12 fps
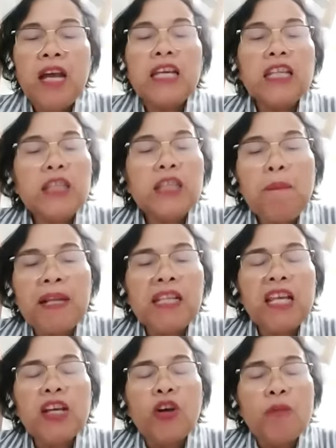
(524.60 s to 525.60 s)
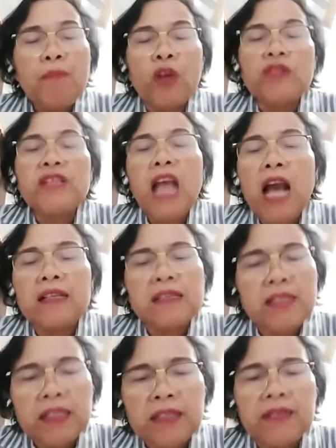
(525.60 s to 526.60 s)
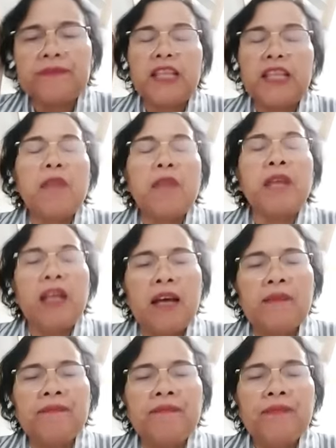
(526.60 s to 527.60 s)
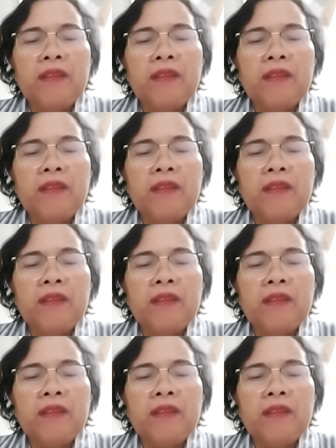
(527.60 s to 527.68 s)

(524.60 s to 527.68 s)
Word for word: Kita pergi ke Mall Junction, saya bilang.